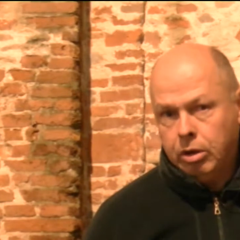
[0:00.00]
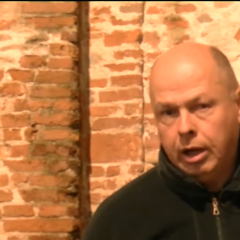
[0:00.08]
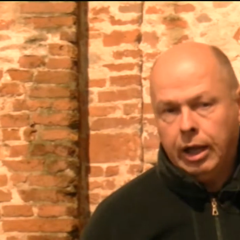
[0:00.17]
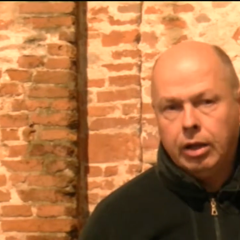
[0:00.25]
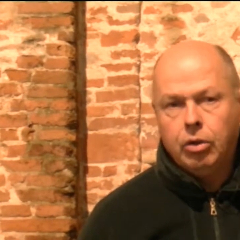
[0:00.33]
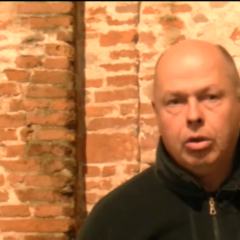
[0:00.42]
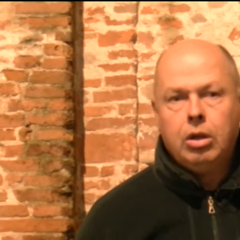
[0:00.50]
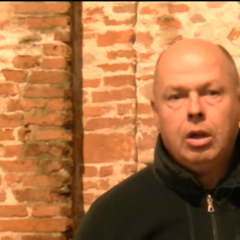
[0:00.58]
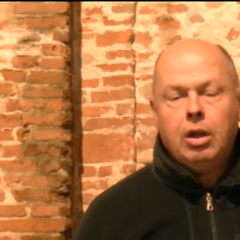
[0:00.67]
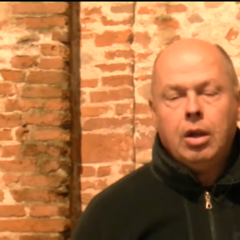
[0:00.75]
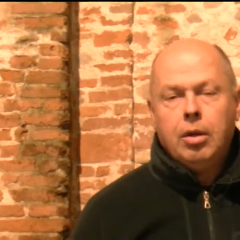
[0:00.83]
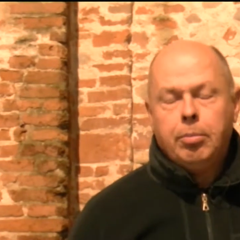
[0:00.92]
credo,
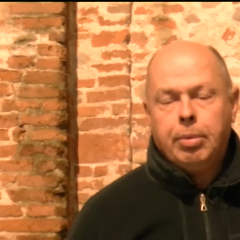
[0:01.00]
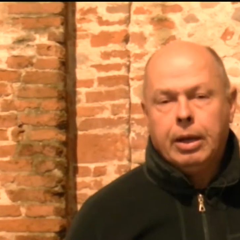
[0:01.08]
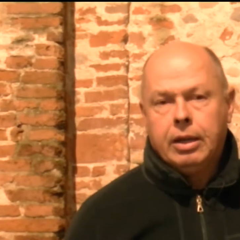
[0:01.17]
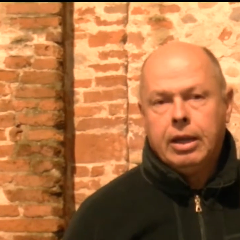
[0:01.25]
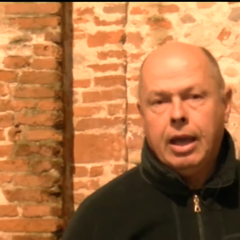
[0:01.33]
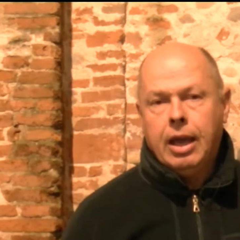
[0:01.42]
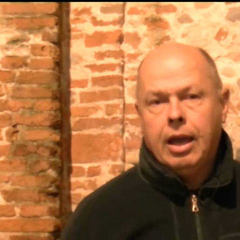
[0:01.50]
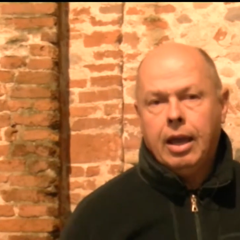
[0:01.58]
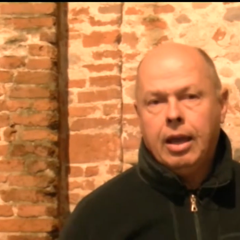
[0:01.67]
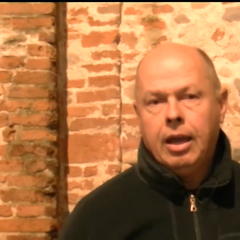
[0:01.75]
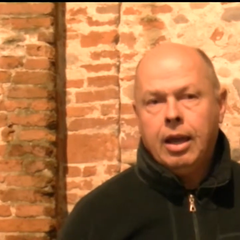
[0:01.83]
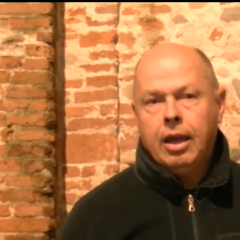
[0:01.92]

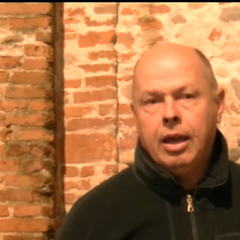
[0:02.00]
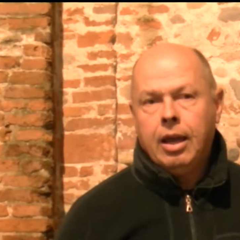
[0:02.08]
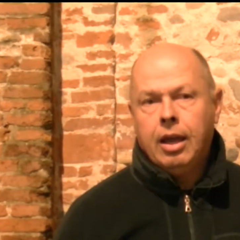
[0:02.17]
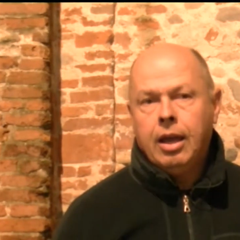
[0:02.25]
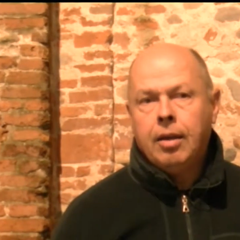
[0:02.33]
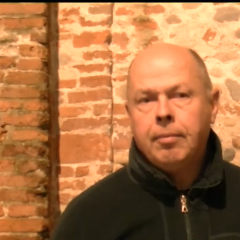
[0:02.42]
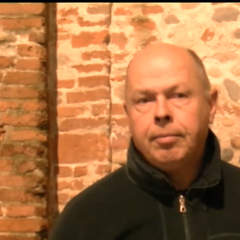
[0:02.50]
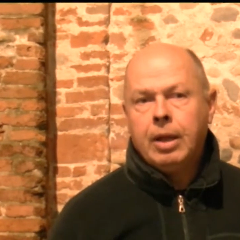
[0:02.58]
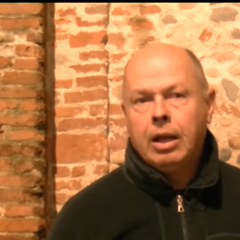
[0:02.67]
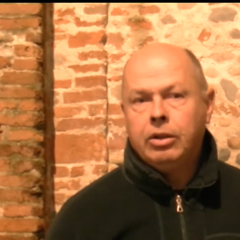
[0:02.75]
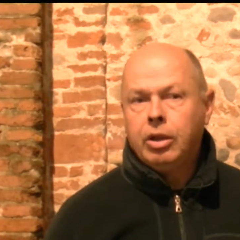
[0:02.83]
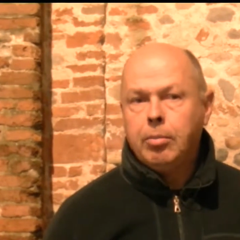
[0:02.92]
perché eh, eh
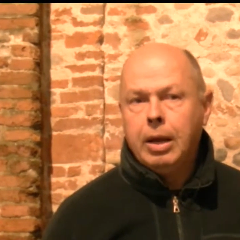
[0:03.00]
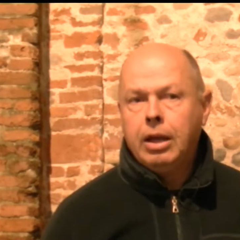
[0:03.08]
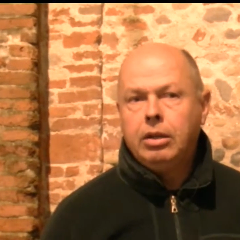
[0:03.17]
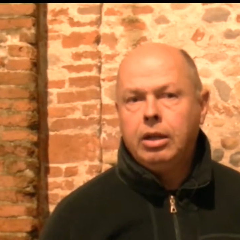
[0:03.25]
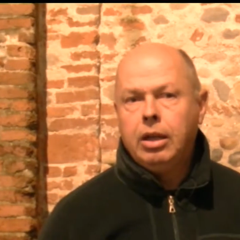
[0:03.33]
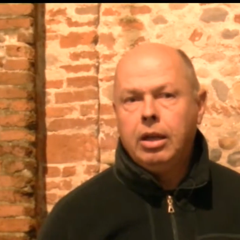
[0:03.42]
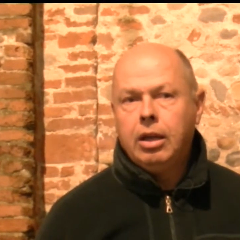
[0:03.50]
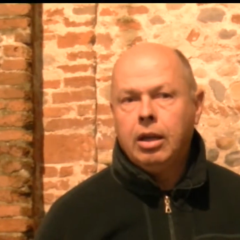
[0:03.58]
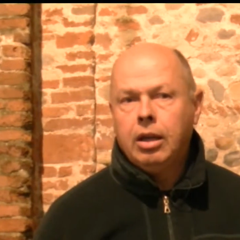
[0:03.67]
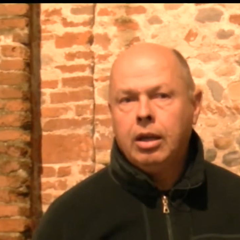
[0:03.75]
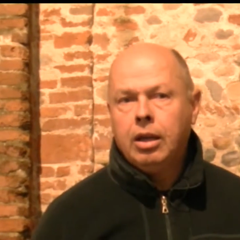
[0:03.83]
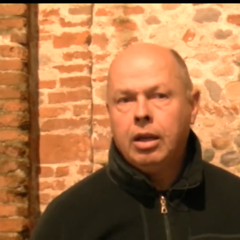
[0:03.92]
altrimenti
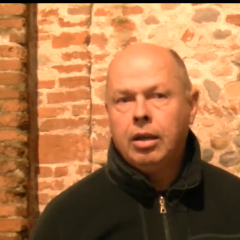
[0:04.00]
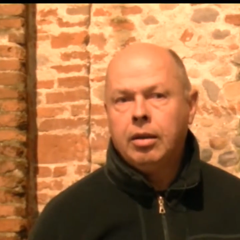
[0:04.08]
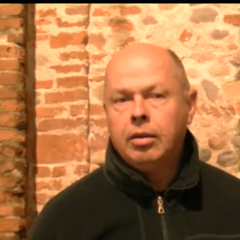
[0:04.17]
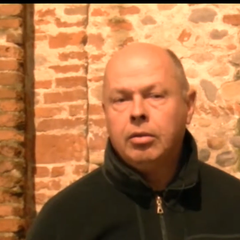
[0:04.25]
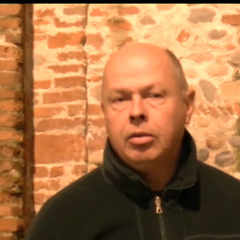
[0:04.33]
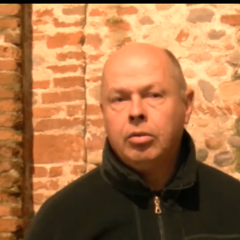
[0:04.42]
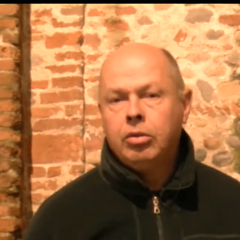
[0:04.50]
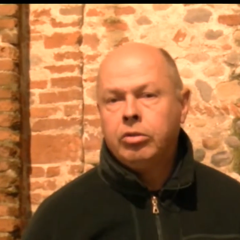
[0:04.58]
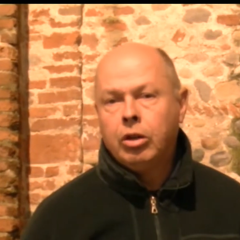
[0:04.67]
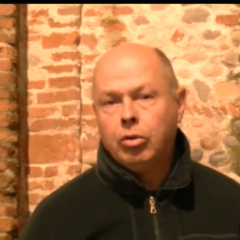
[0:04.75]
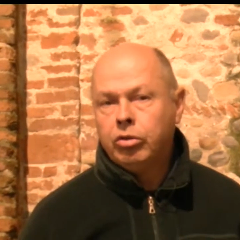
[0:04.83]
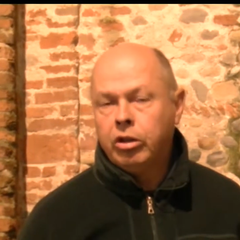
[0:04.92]
eh, eh,
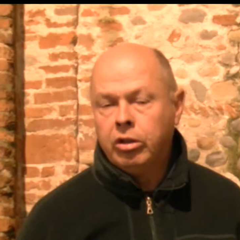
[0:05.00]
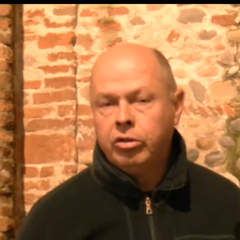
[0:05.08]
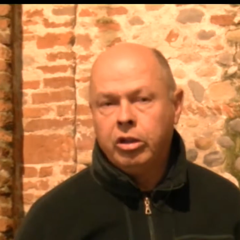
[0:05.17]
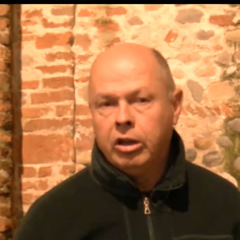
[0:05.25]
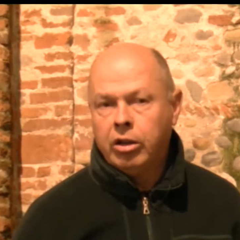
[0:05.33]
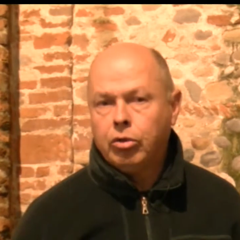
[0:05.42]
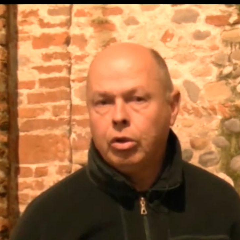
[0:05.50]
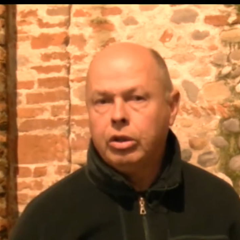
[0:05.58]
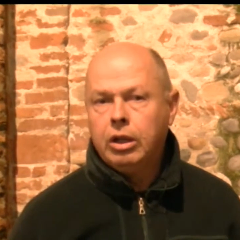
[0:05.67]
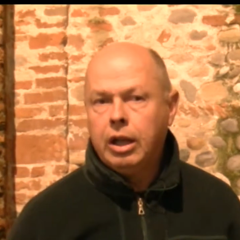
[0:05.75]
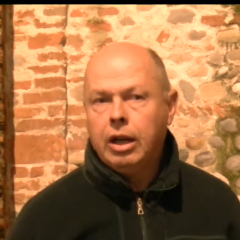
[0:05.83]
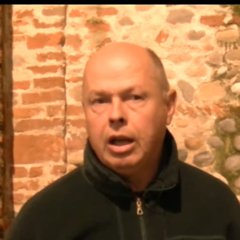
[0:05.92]
se non si, si, riescono a
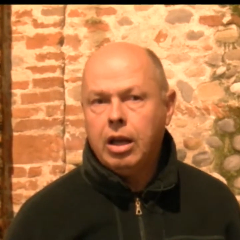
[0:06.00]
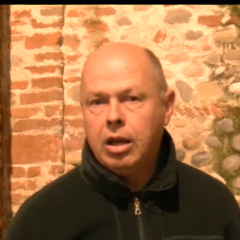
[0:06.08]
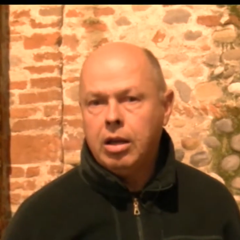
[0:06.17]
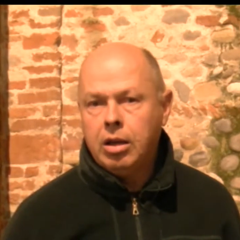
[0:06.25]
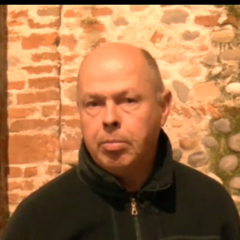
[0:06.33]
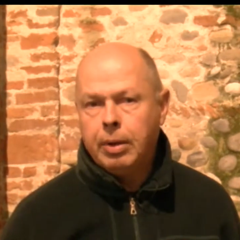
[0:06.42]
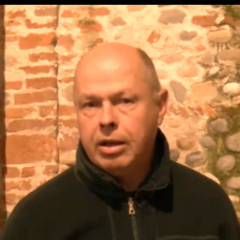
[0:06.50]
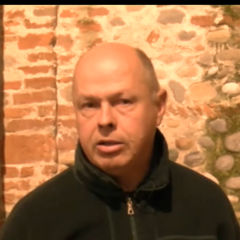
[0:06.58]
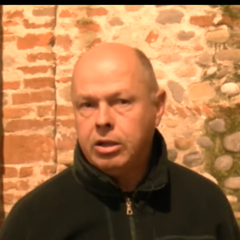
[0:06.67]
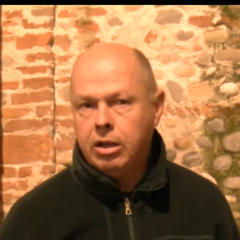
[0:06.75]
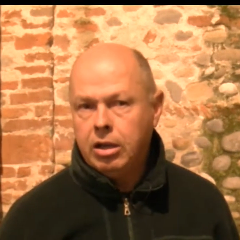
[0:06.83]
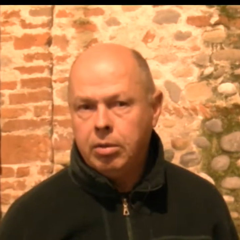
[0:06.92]
tenere i, i,
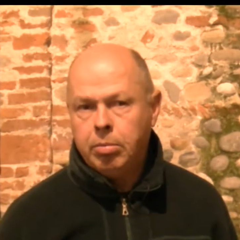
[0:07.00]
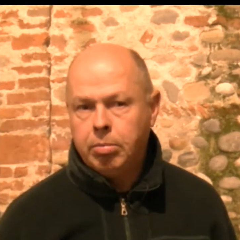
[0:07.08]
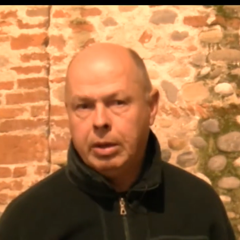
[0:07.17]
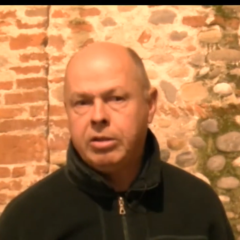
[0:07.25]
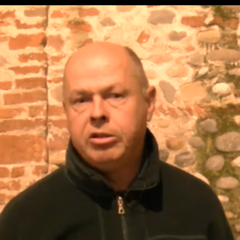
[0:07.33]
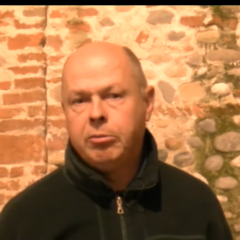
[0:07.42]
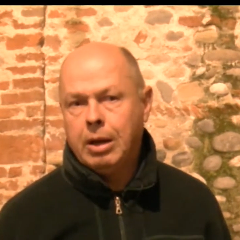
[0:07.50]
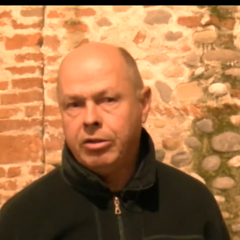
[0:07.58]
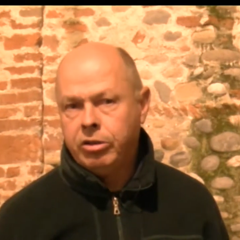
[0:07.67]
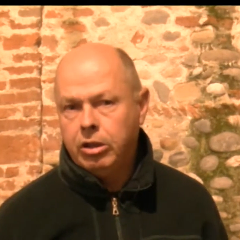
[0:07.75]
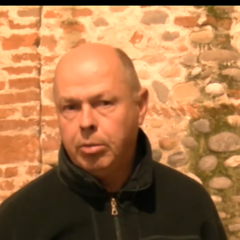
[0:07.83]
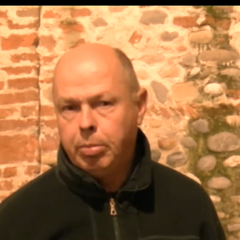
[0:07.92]
prezzi, i prezzi,
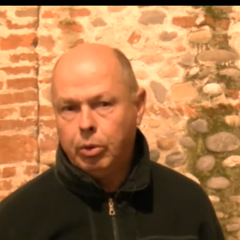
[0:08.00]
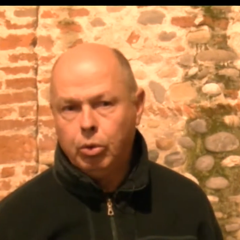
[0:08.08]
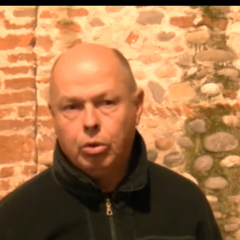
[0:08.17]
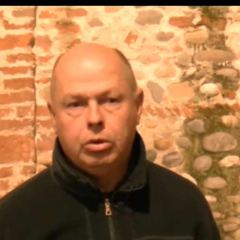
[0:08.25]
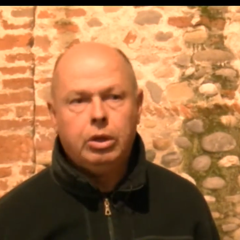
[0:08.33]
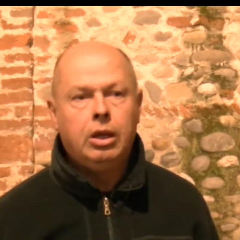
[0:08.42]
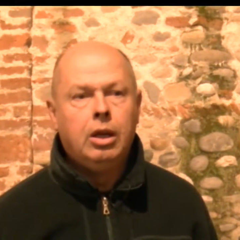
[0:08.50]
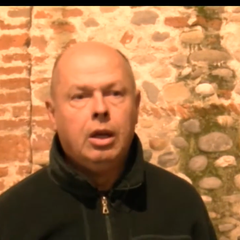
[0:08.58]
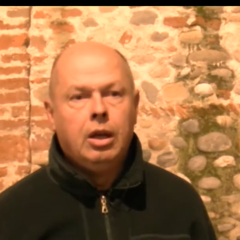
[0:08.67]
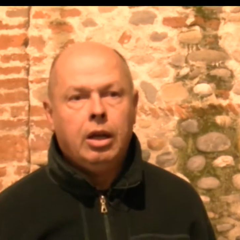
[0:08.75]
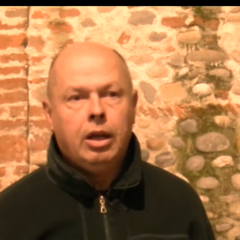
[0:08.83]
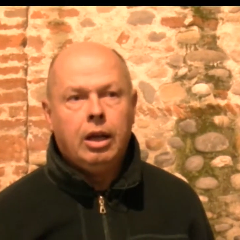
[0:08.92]
bassi dei prodotti,
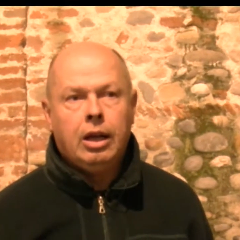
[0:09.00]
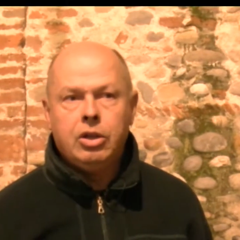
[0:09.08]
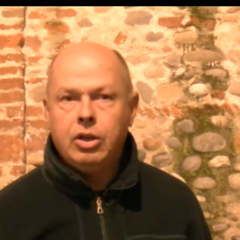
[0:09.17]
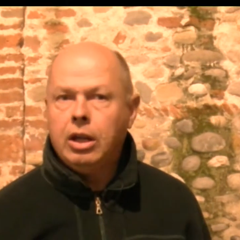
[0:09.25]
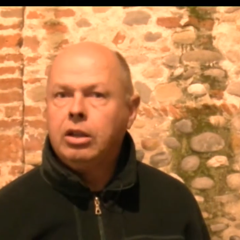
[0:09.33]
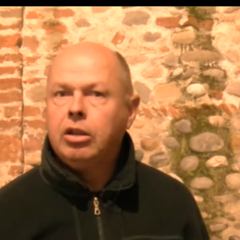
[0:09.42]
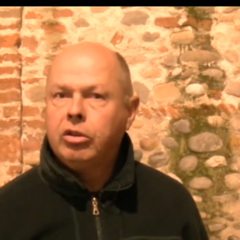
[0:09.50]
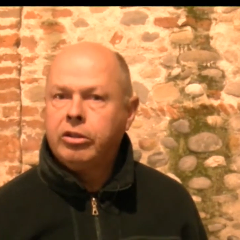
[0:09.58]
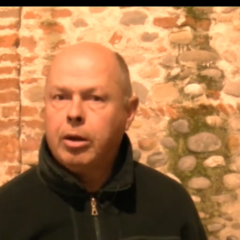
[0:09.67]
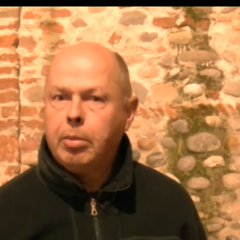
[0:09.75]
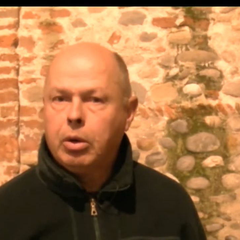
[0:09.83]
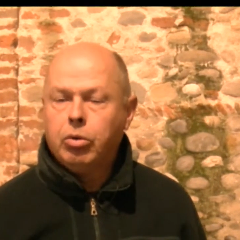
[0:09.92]
eh, la gente
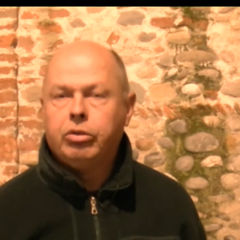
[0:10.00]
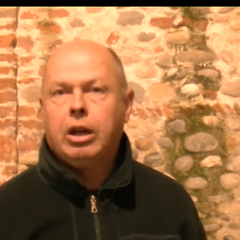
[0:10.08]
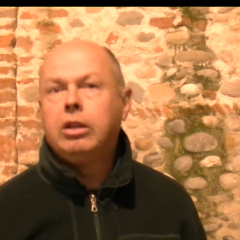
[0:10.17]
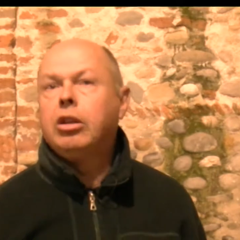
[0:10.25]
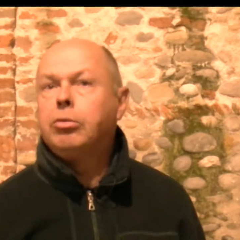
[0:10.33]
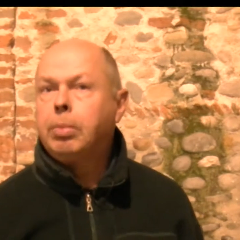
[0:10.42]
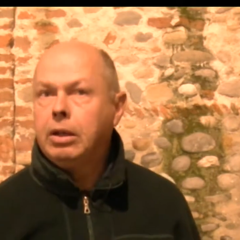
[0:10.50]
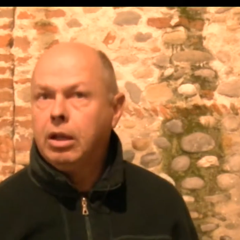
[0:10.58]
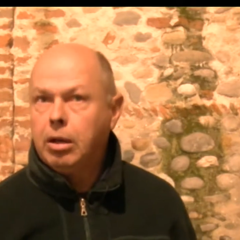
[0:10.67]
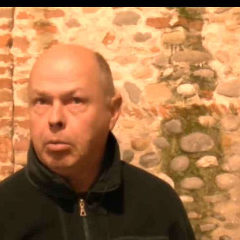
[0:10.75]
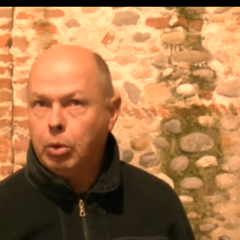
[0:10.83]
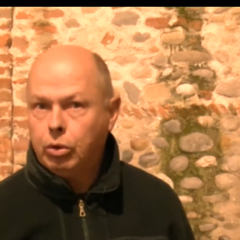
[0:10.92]
sarebbe costretta a
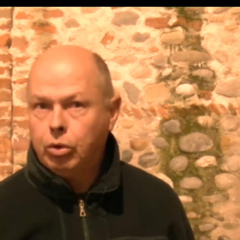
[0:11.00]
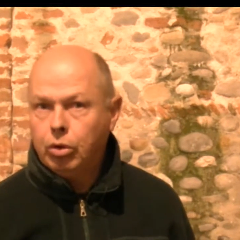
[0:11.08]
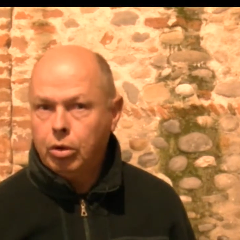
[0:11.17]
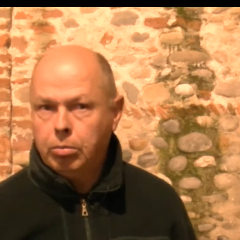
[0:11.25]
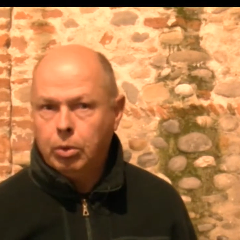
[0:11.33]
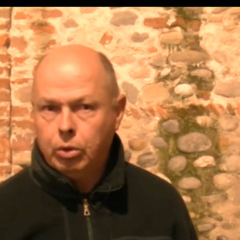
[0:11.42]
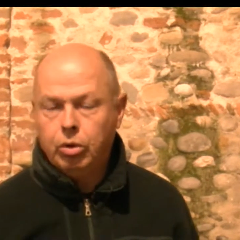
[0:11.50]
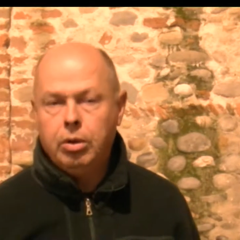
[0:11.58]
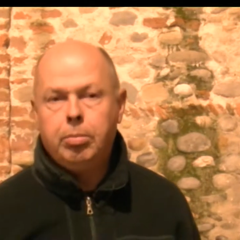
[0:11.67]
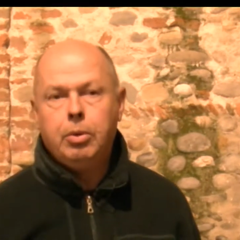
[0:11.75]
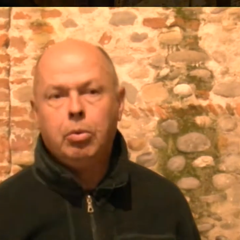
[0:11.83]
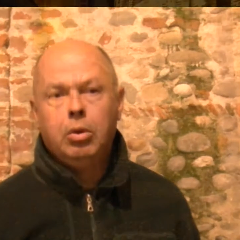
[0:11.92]
spendere molto, molto
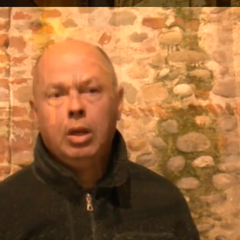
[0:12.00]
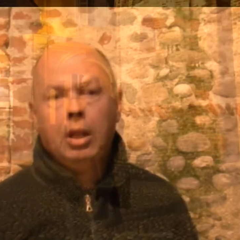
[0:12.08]
di più.